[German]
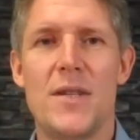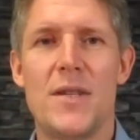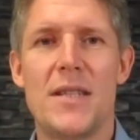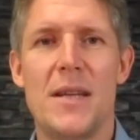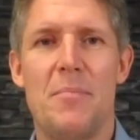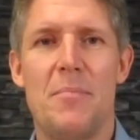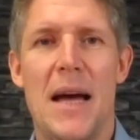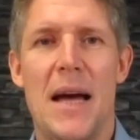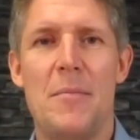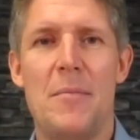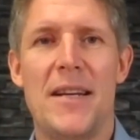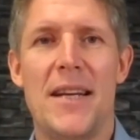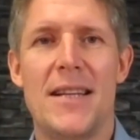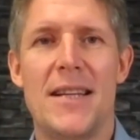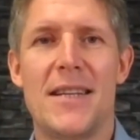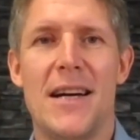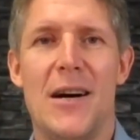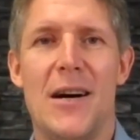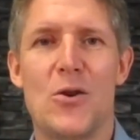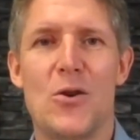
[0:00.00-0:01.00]
dieser
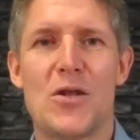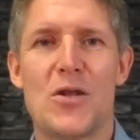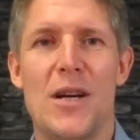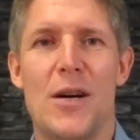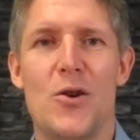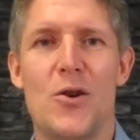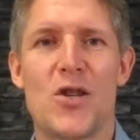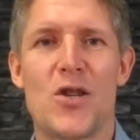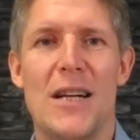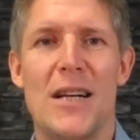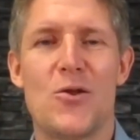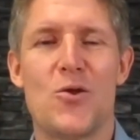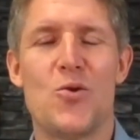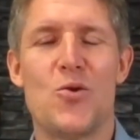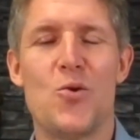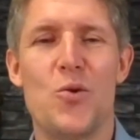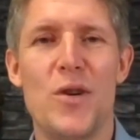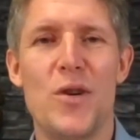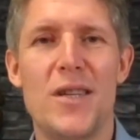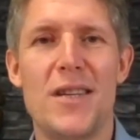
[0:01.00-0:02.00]
permanente Austausch also
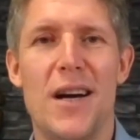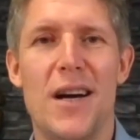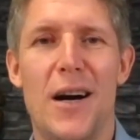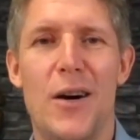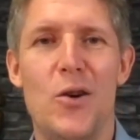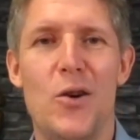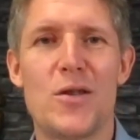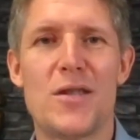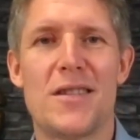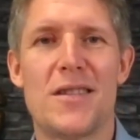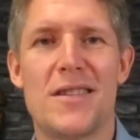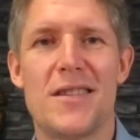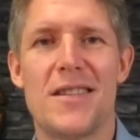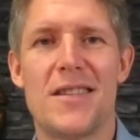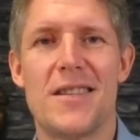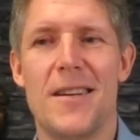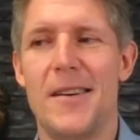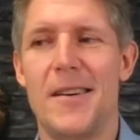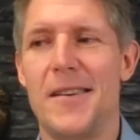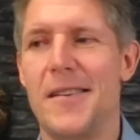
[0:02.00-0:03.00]

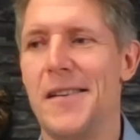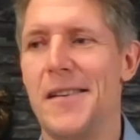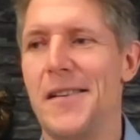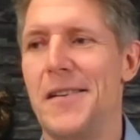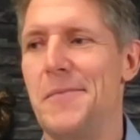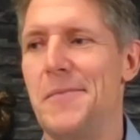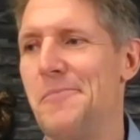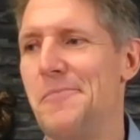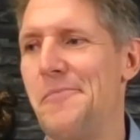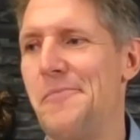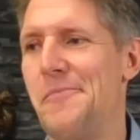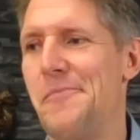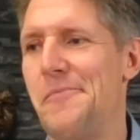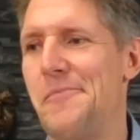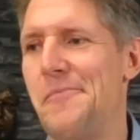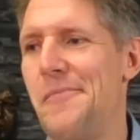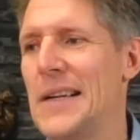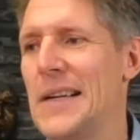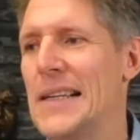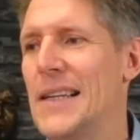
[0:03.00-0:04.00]
durchaus, ähm,